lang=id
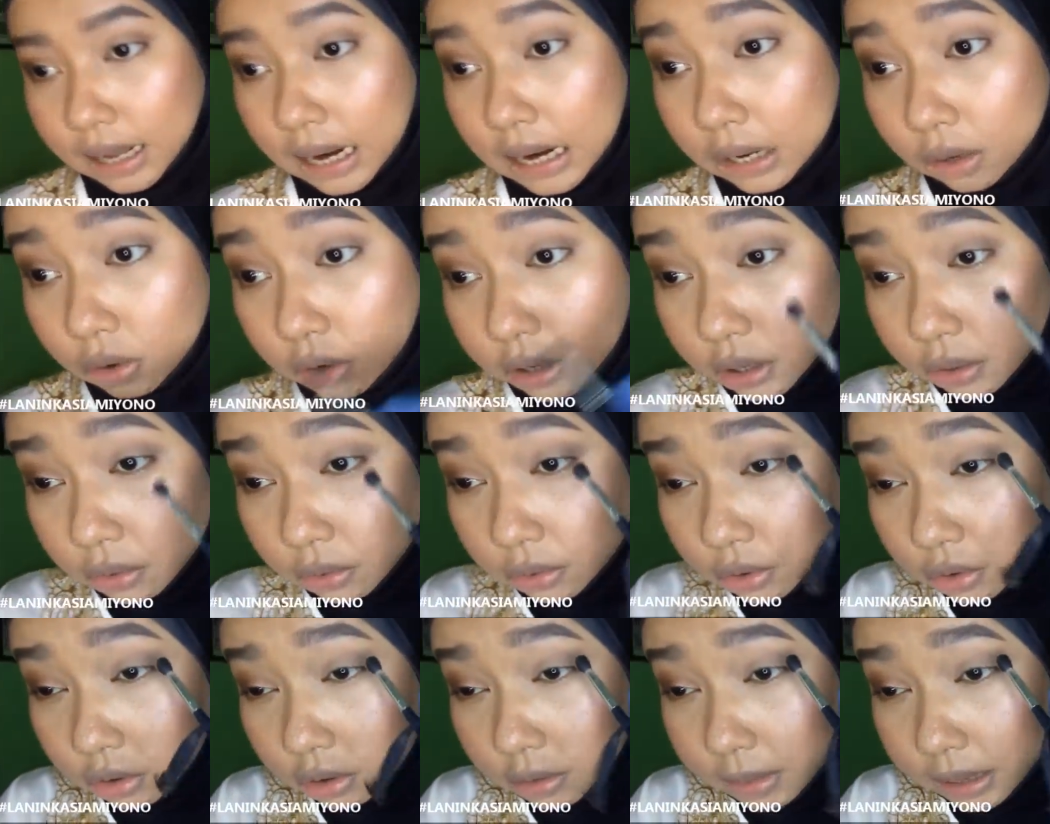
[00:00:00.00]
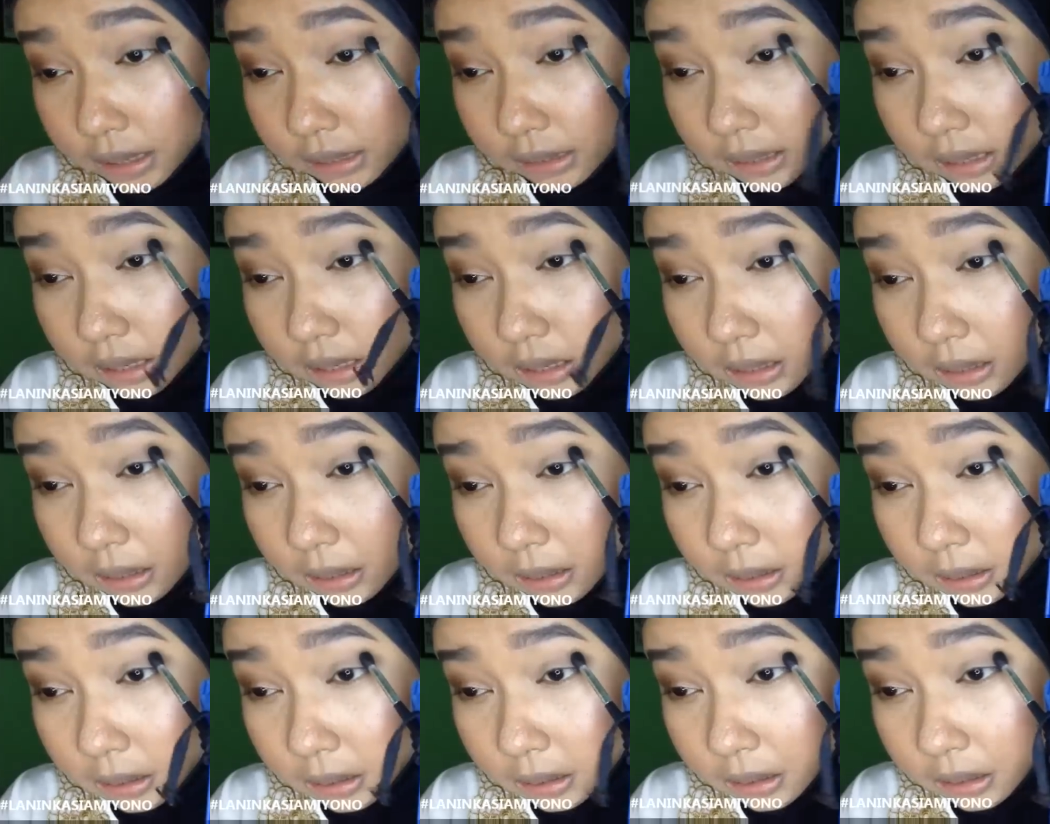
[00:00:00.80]
taruh di ujung mata
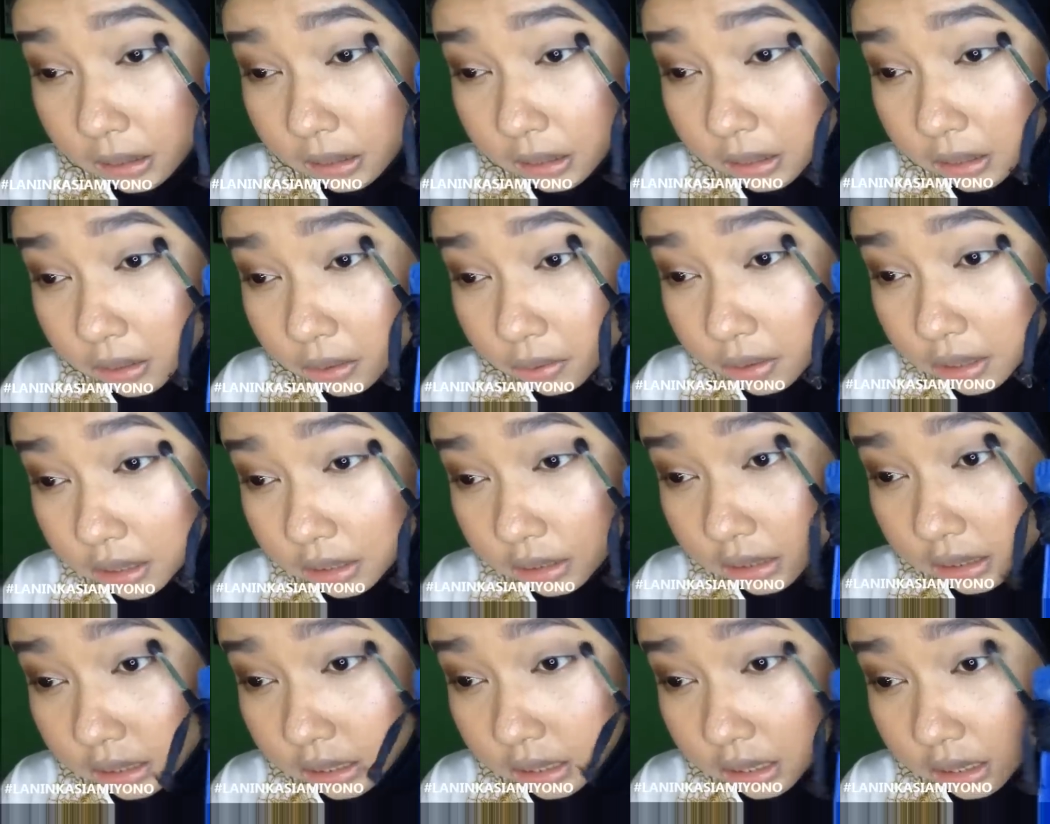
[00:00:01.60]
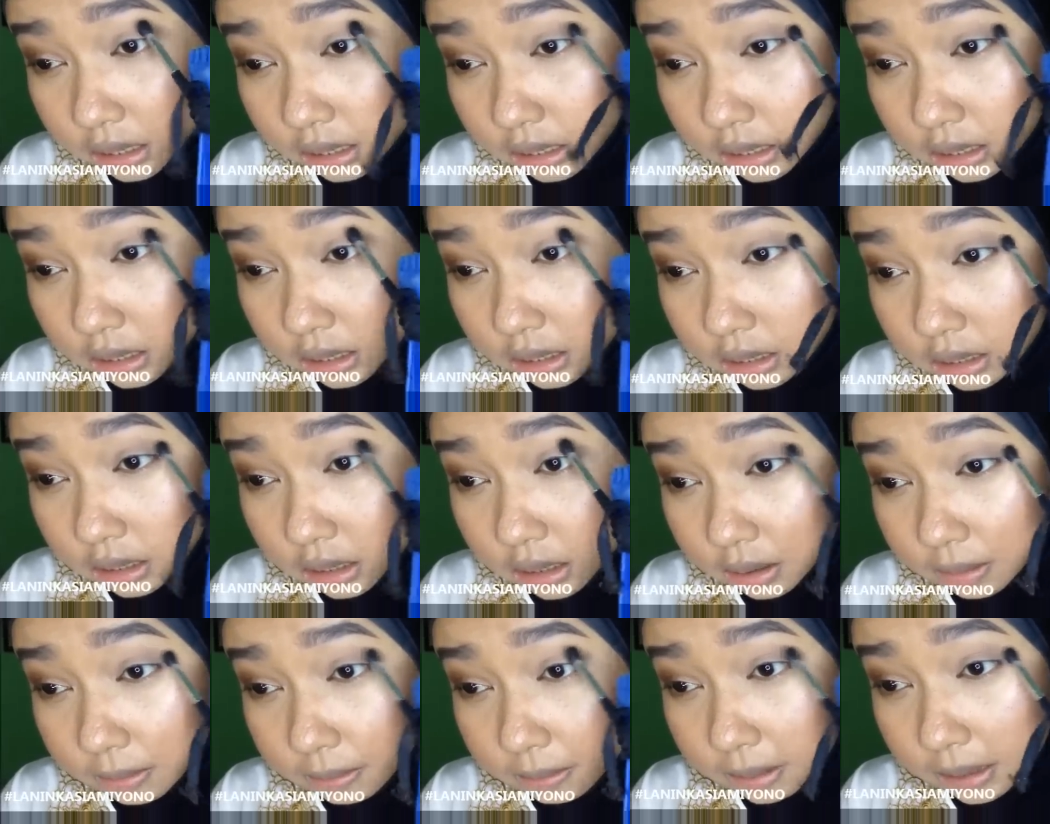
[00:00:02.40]
di luar sini
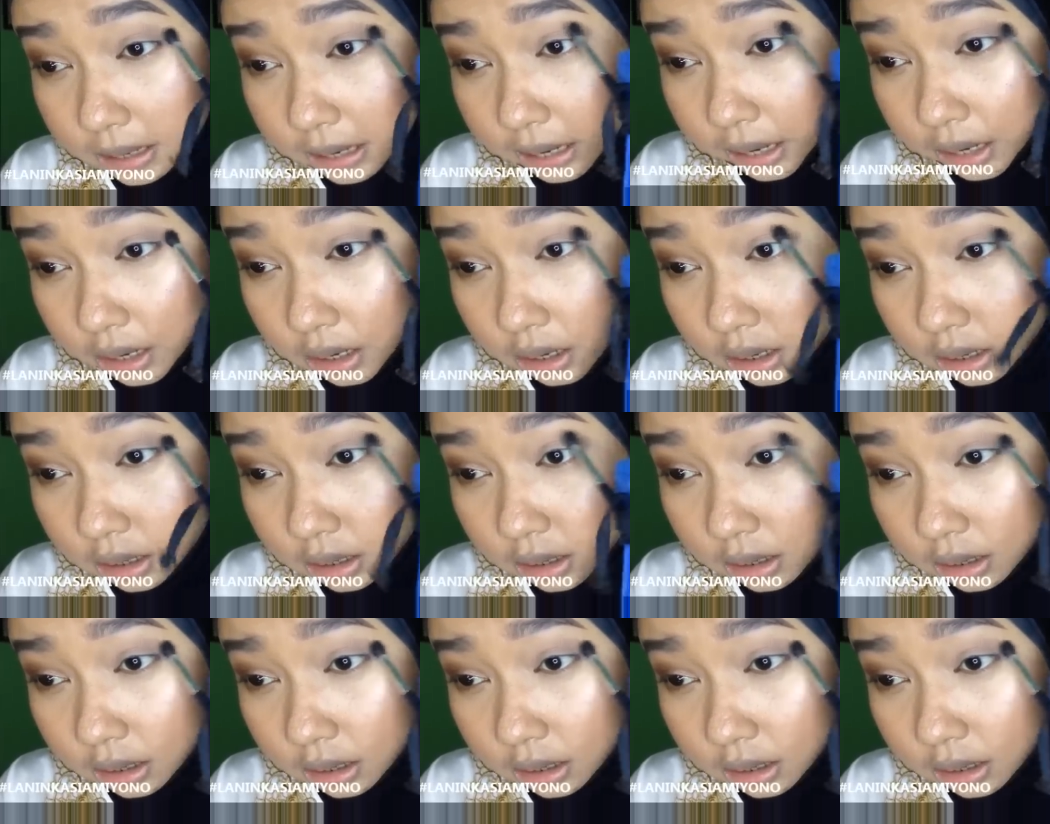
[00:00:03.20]
blend